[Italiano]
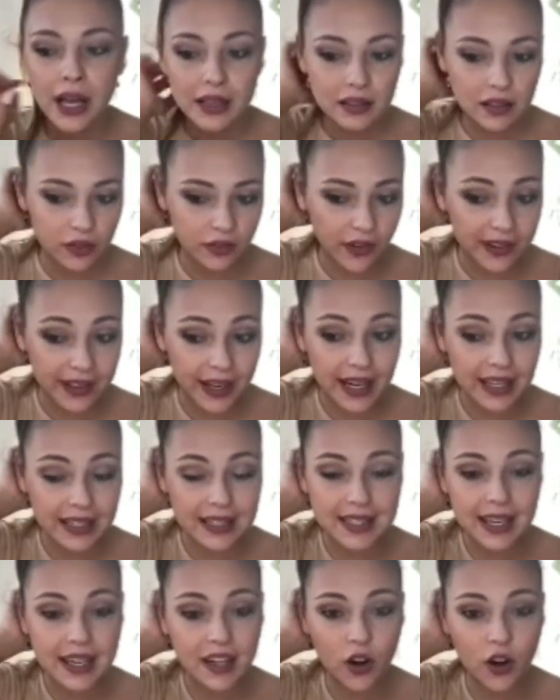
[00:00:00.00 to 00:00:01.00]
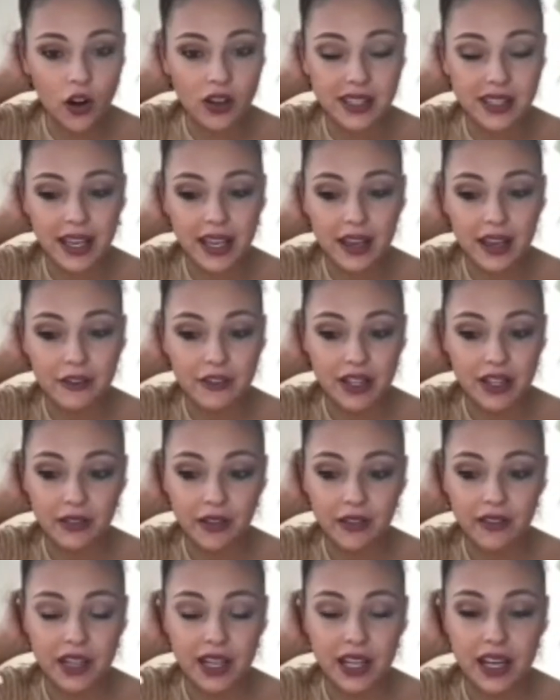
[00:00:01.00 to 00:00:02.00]
ti fa analizzare cose e ti
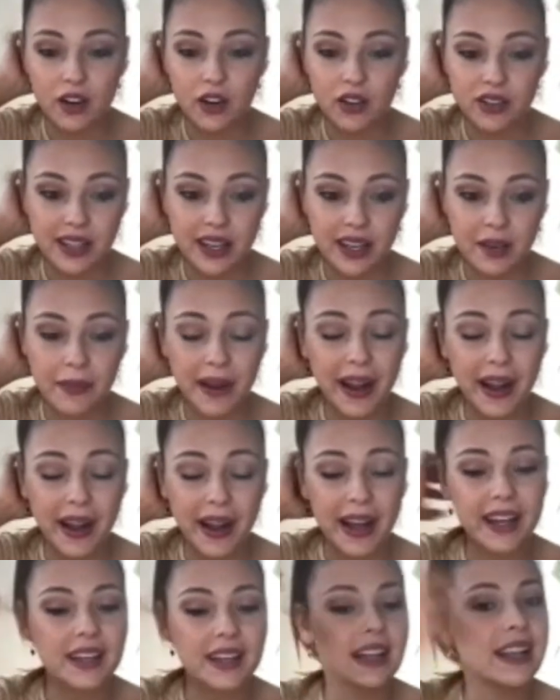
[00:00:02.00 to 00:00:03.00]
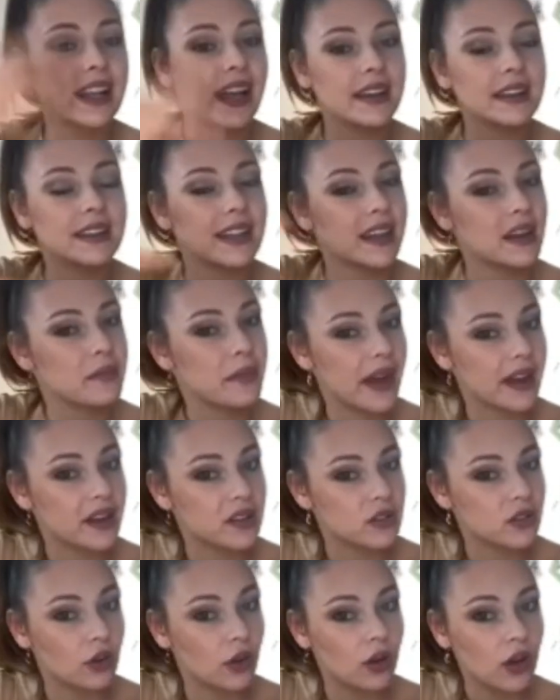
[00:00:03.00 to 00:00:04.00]
fa vedere cose che magari negli anni ti hai
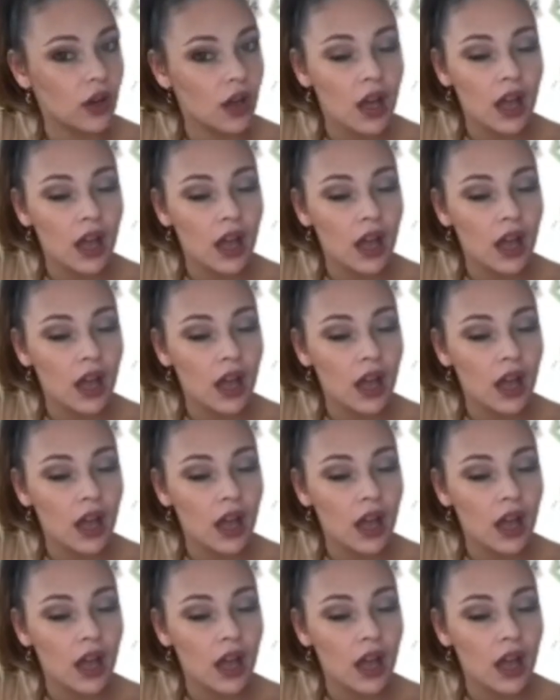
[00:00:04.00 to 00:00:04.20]
perso.